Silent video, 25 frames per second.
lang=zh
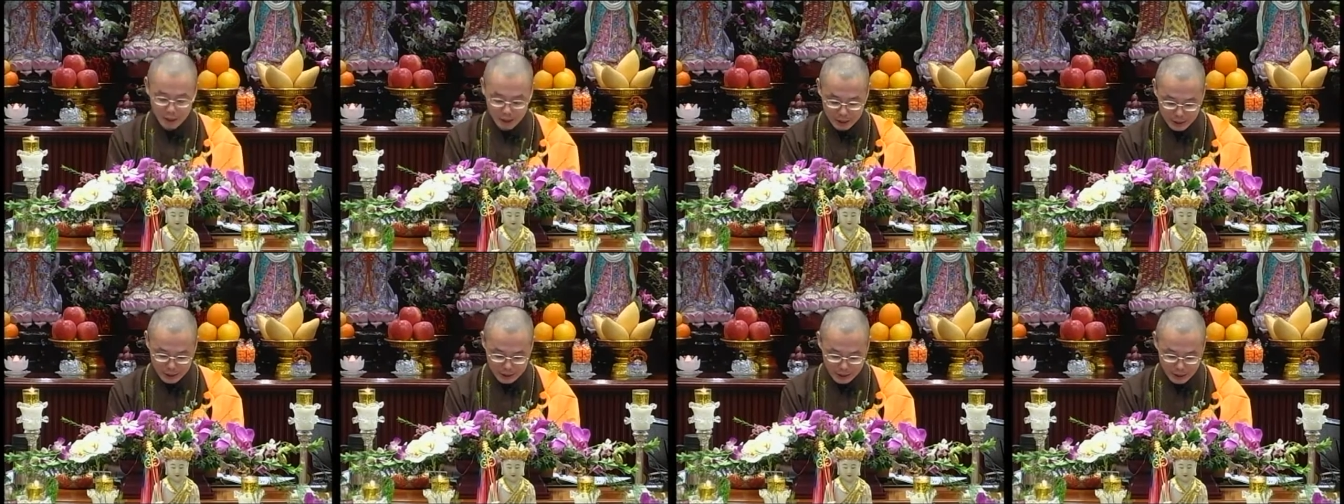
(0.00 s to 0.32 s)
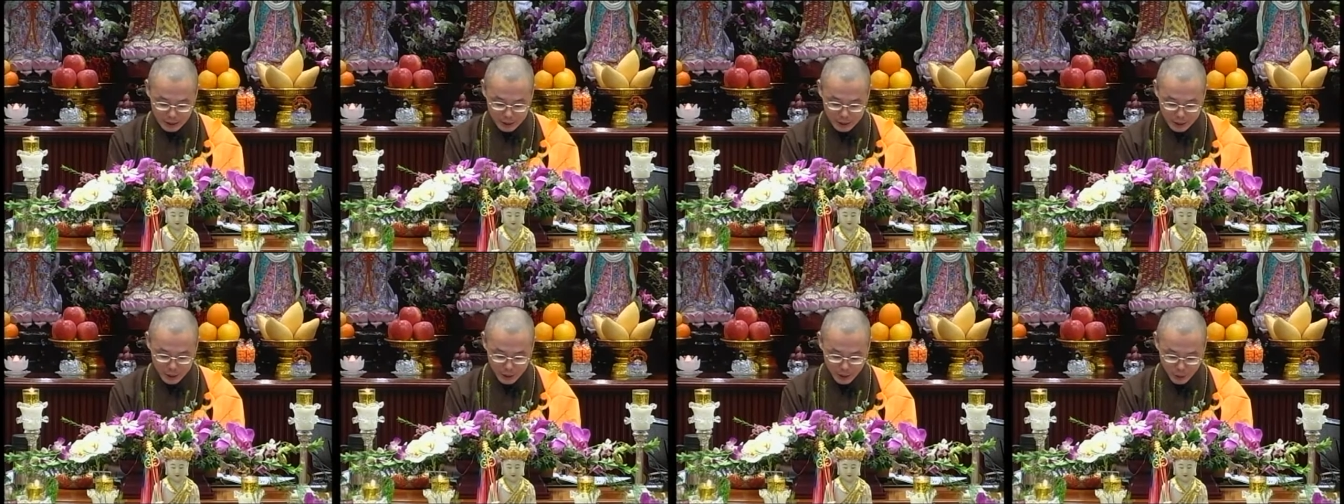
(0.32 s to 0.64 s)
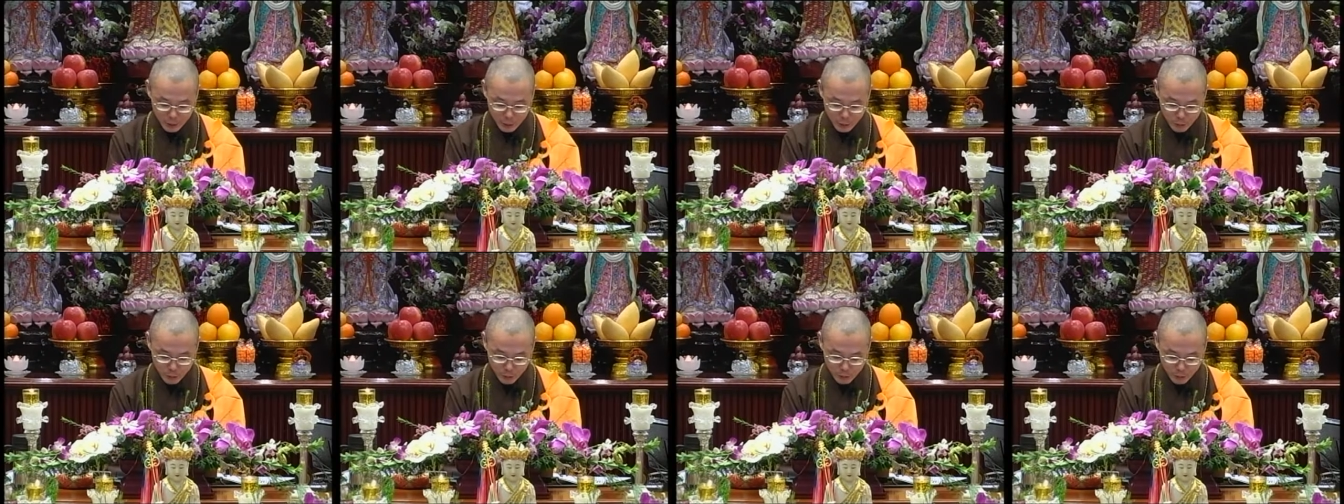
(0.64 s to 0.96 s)
一切
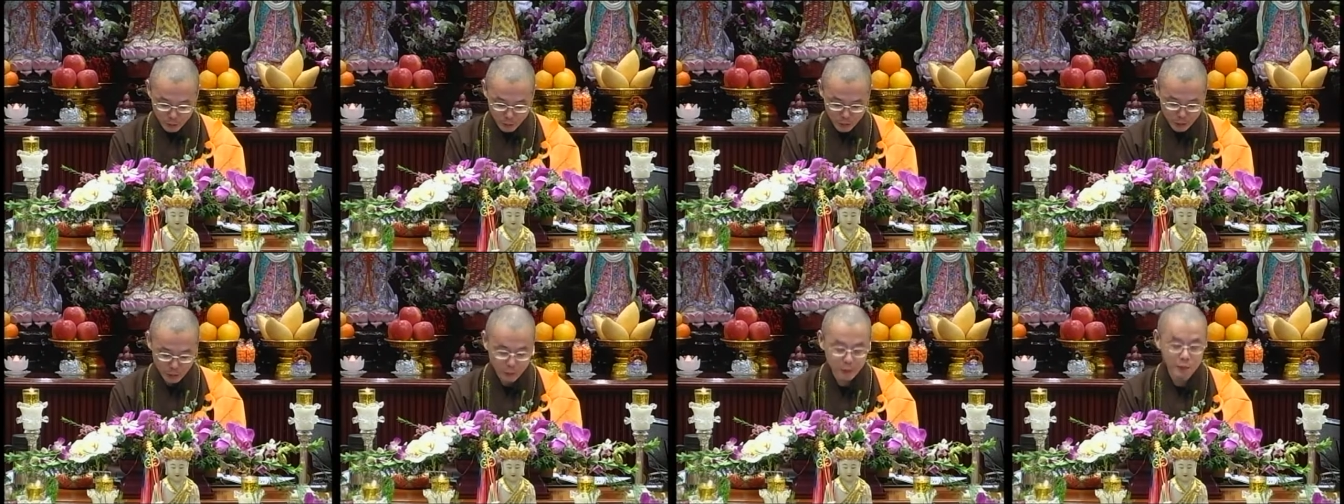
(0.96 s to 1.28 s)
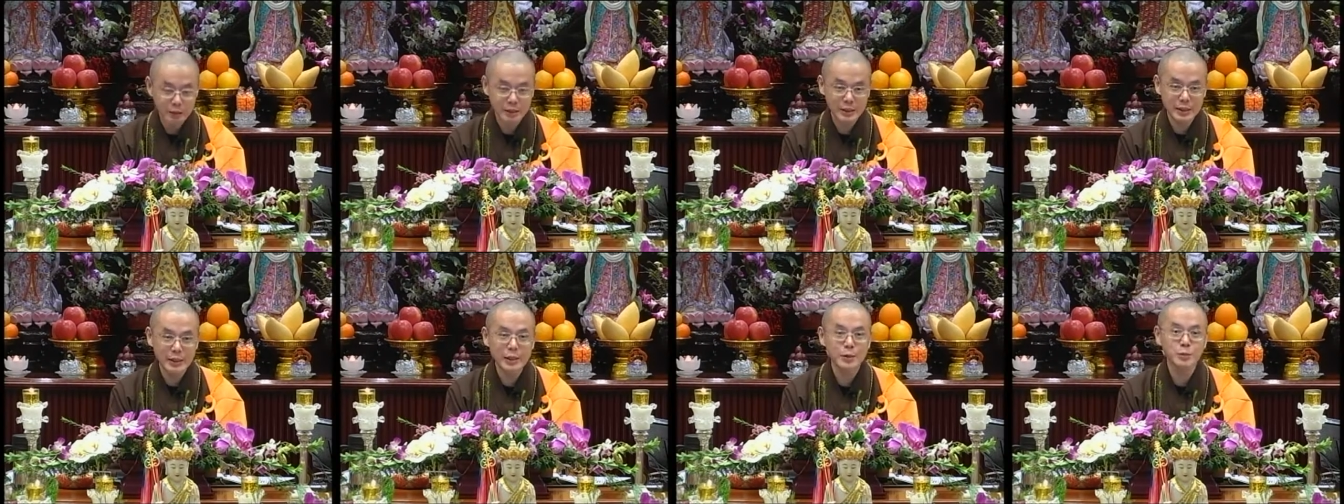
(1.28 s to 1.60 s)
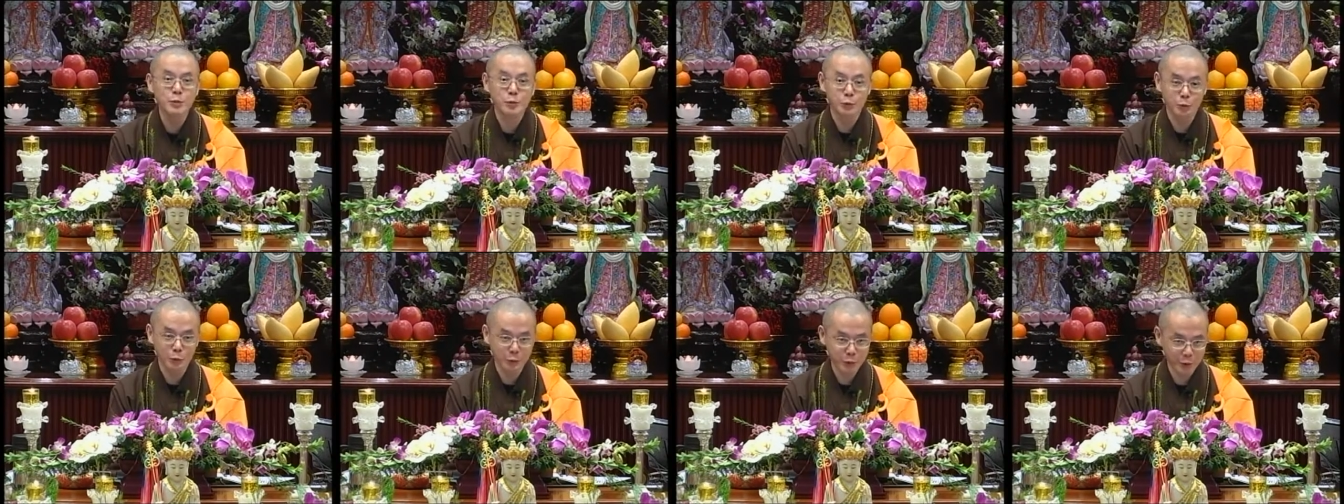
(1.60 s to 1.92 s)
所求皆
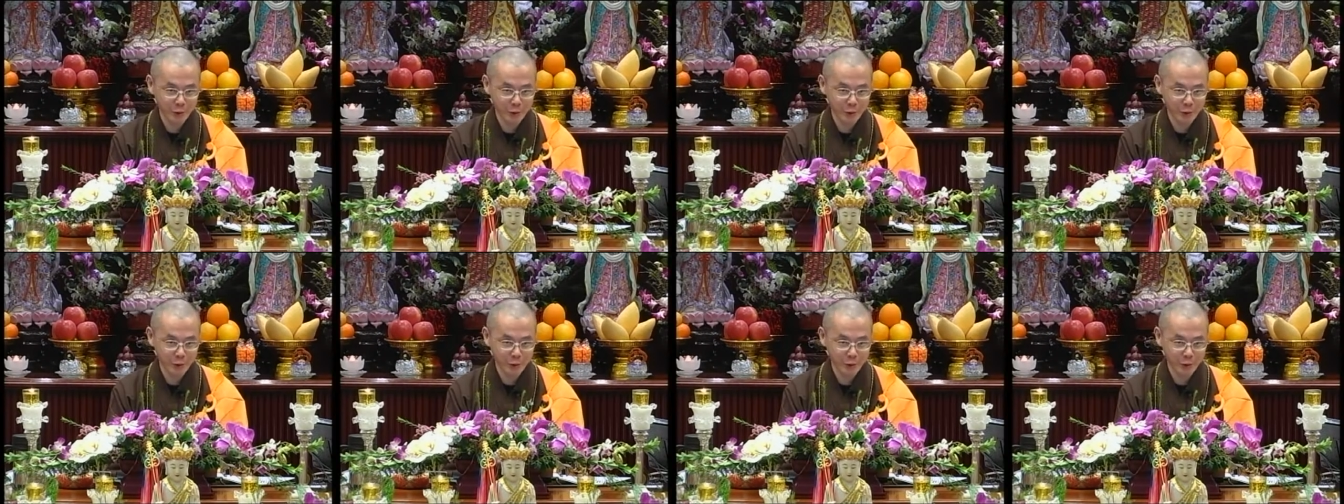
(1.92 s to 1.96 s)
如